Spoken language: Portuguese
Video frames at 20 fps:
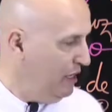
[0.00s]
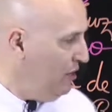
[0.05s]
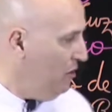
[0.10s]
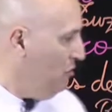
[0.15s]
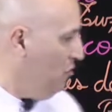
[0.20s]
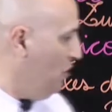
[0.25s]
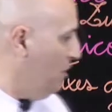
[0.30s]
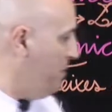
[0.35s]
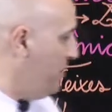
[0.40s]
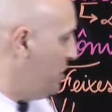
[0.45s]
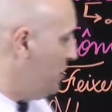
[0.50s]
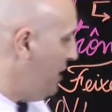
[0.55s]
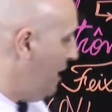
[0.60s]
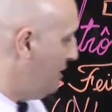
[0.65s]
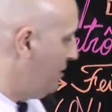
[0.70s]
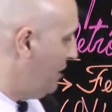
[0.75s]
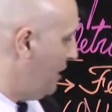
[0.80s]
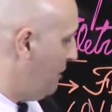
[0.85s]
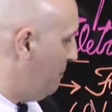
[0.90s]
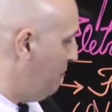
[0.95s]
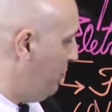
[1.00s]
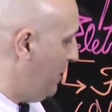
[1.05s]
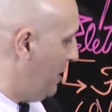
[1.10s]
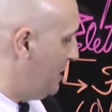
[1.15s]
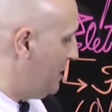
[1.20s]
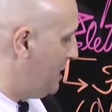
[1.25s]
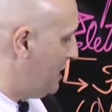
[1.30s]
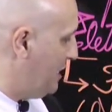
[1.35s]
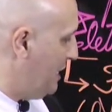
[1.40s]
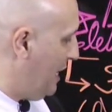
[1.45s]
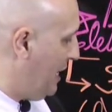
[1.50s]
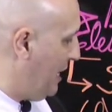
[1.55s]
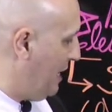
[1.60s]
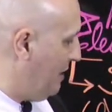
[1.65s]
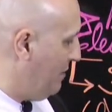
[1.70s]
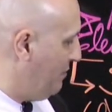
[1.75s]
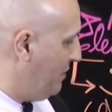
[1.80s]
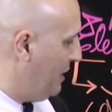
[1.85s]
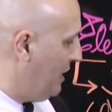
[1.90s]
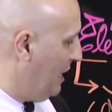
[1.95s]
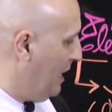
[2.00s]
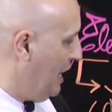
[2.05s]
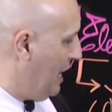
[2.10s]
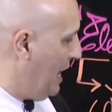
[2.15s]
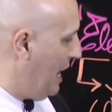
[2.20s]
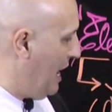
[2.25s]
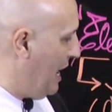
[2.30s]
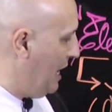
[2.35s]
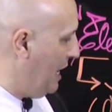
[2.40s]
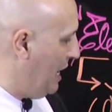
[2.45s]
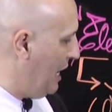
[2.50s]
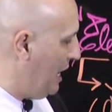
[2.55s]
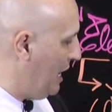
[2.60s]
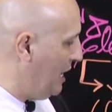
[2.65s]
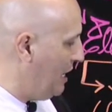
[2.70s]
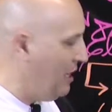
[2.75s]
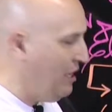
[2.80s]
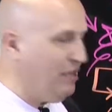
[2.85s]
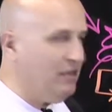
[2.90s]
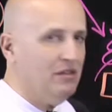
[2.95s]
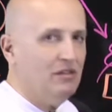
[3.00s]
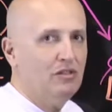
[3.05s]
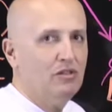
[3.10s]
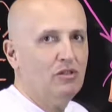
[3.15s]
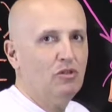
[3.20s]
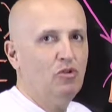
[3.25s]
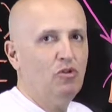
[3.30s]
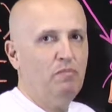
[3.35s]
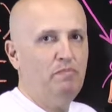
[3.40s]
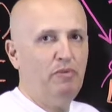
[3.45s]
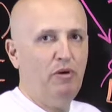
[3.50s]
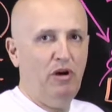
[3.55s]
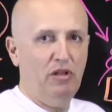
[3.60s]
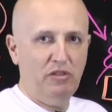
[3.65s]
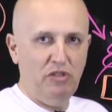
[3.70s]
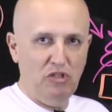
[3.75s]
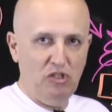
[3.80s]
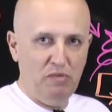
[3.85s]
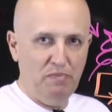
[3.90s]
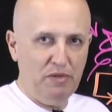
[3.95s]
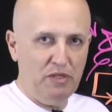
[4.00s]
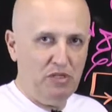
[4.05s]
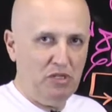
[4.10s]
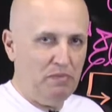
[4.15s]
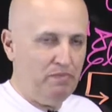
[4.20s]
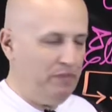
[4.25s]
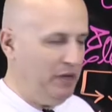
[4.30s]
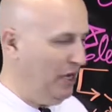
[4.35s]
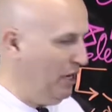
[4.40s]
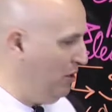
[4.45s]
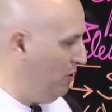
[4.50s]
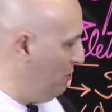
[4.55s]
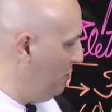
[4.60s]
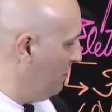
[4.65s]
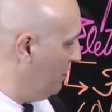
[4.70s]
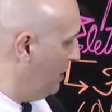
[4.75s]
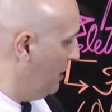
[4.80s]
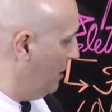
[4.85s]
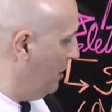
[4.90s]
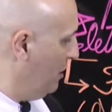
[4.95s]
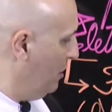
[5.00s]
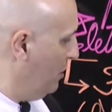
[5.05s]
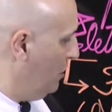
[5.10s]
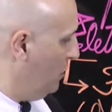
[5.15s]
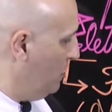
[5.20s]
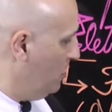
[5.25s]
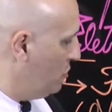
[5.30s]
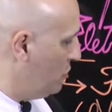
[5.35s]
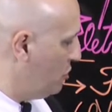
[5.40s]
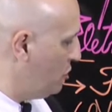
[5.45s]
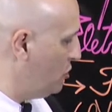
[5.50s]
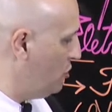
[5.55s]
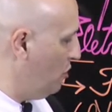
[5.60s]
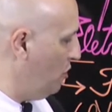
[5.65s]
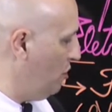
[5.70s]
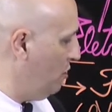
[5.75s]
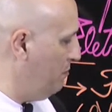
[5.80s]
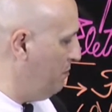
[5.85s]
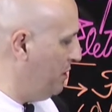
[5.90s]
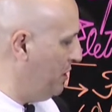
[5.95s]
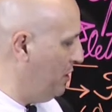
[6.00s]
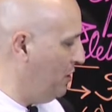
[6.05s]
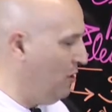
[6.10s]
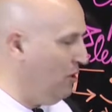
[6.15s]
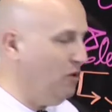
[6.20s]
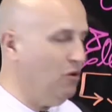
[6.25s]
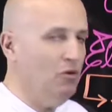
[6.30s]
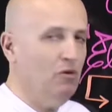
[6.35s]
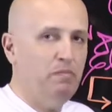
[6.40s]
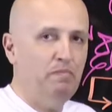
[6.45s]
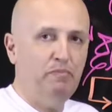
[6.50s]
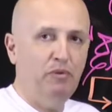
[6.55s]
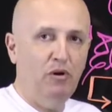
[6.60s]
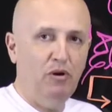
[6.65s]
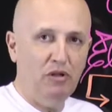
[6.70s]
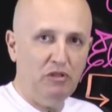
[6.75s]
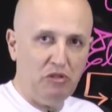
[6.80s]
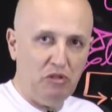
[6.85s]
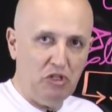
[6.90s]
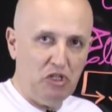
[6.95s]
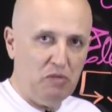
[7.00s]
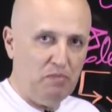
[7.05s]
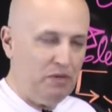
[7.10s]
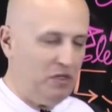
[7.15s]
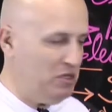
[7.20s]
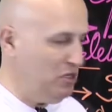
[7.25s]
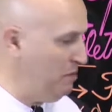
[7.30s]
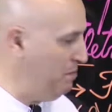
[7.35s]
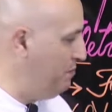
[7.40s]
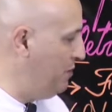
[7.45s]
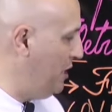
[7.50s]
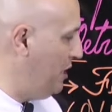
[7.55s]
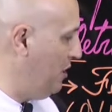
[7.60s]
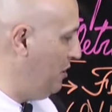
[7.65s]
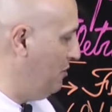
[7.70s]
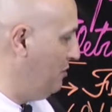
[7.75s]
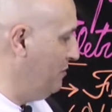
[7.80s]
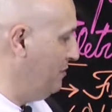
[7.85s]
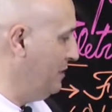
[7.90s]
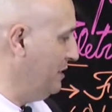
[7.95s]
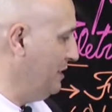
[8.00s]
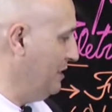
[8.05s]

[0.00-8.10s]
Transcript: O objeto ele pode estar além do ponto antiprincipal, sobre o ponto antiprincipal.